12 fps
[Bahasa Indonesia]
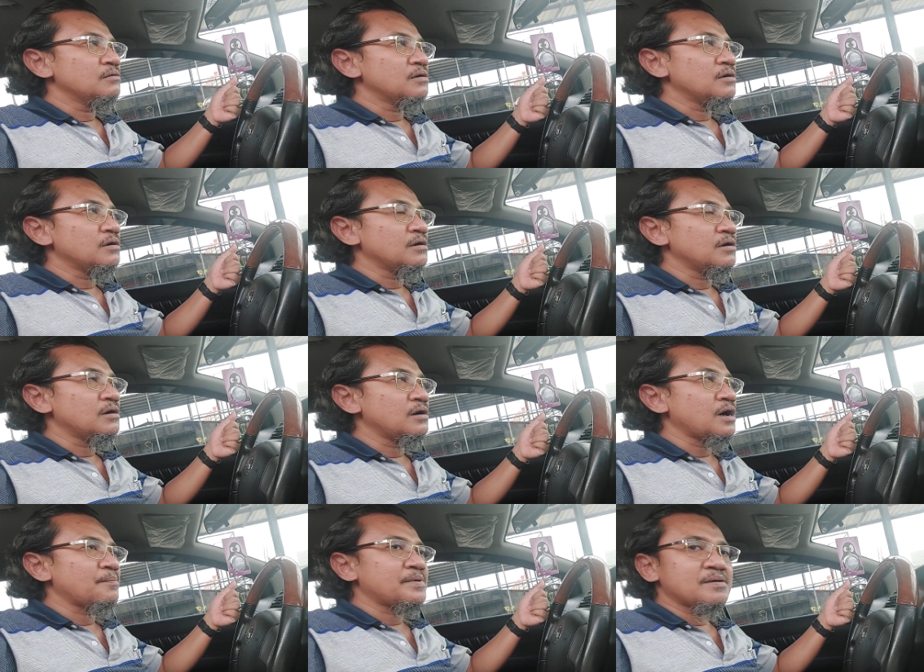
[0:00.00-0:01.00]

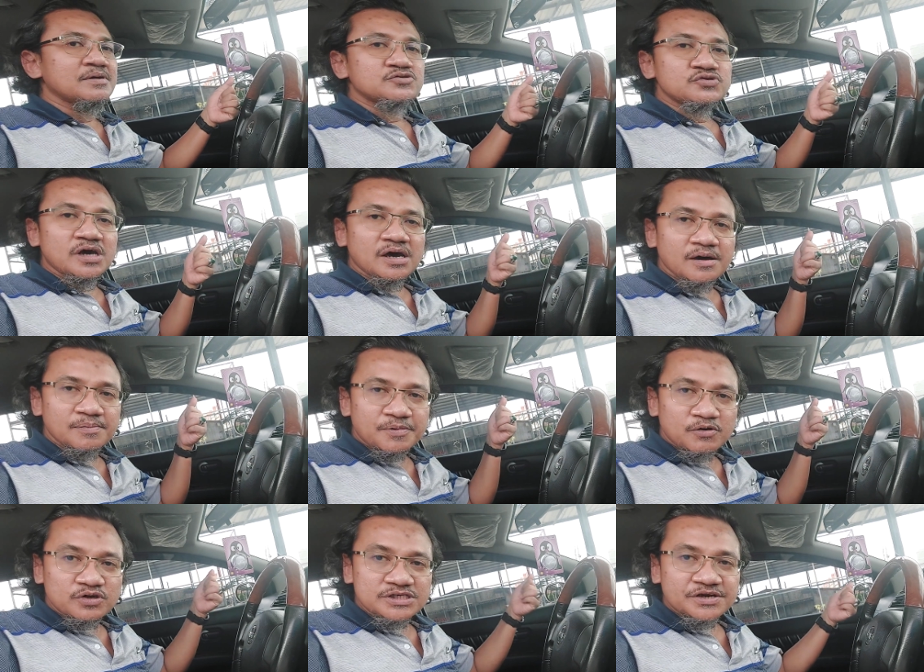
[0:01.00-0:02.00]
eh, apa namanya sudah
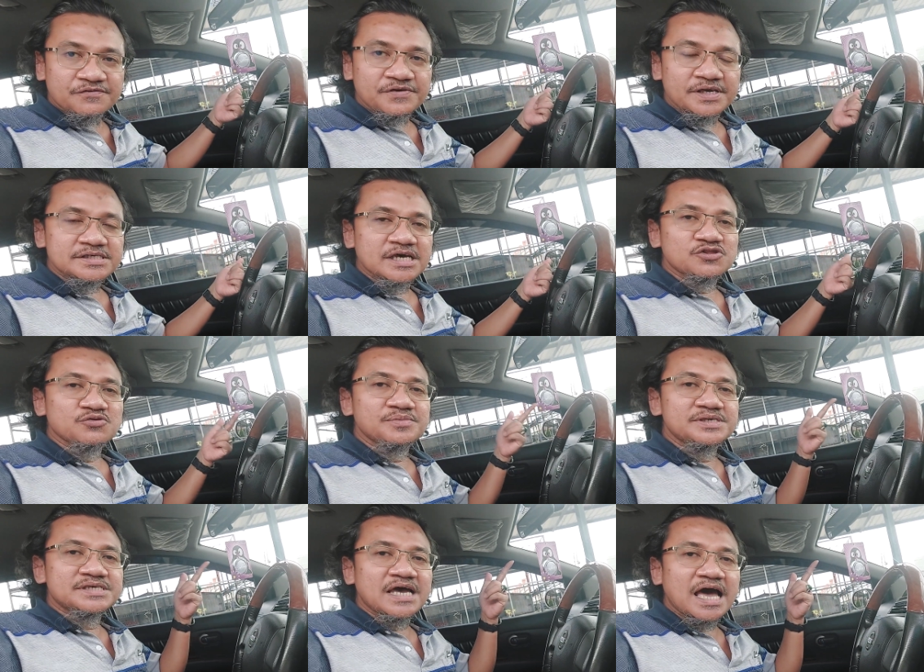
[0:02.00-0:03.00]
perlu diservis atau
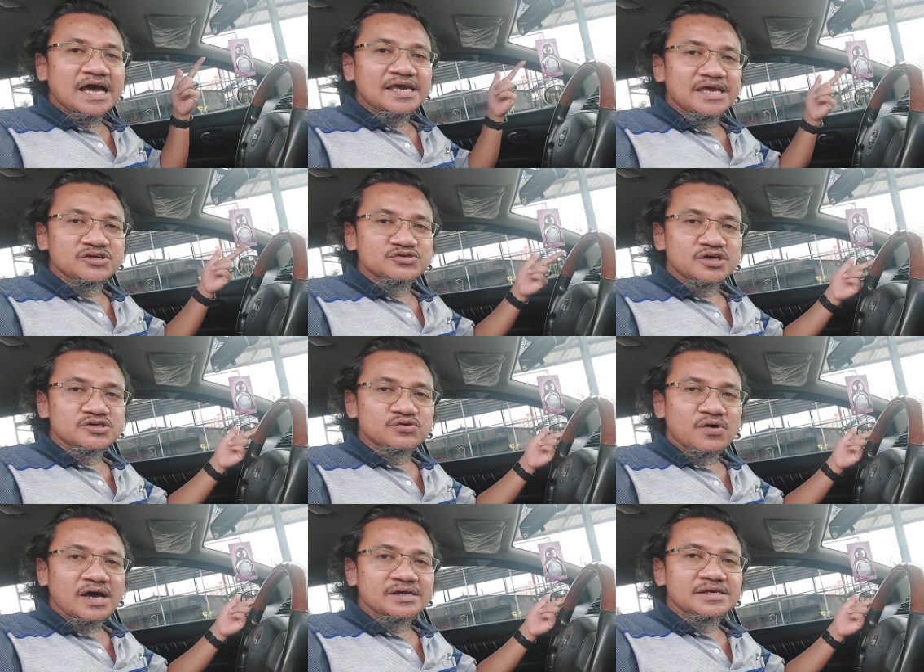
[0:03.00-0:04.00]
bisa akinya sudah
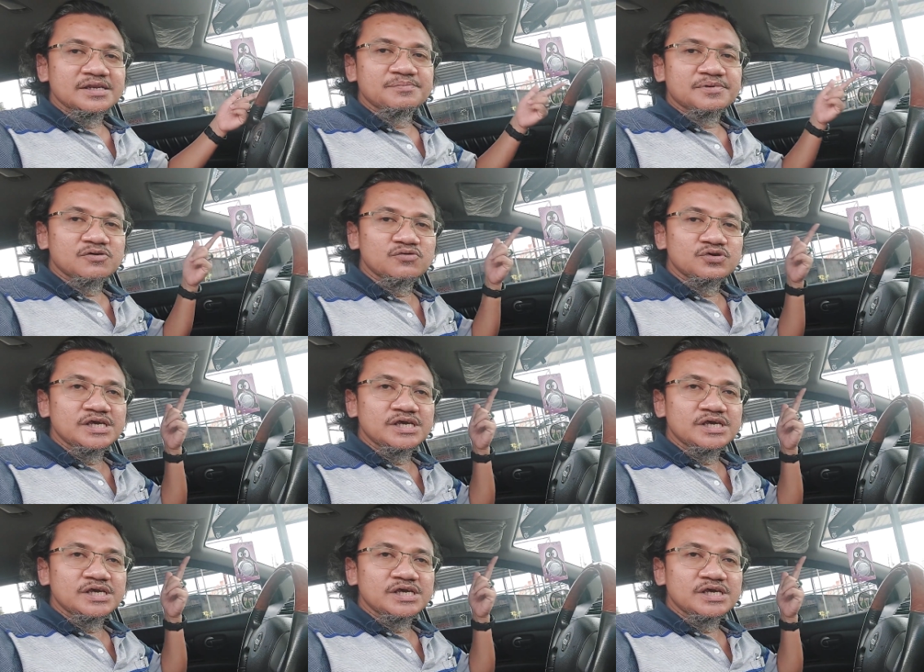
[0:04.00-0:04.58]
soak jadi perlu